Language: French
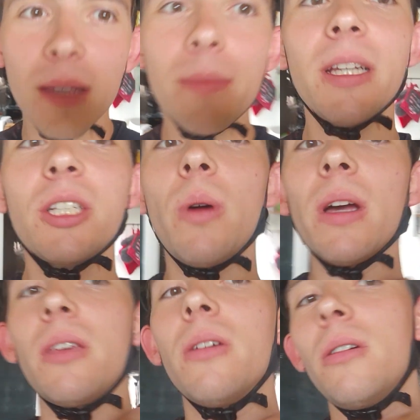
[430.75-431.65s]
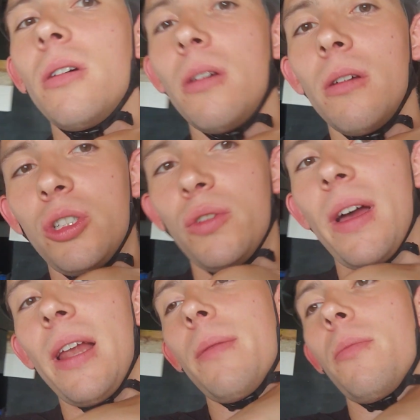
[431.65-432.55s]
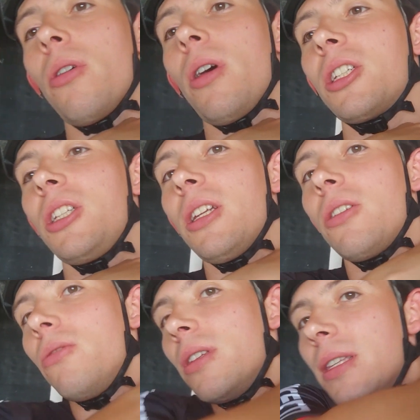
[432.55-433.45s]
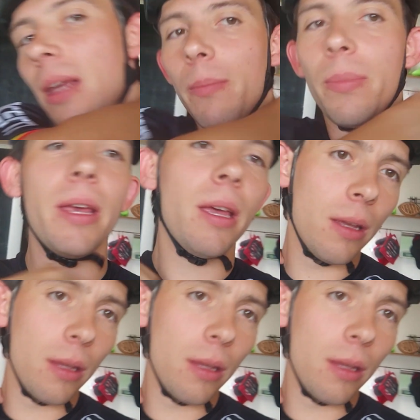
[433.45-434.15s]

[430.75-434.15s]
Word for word: Mais je crois que je vais aller me racheter des tenues si ça me plaît.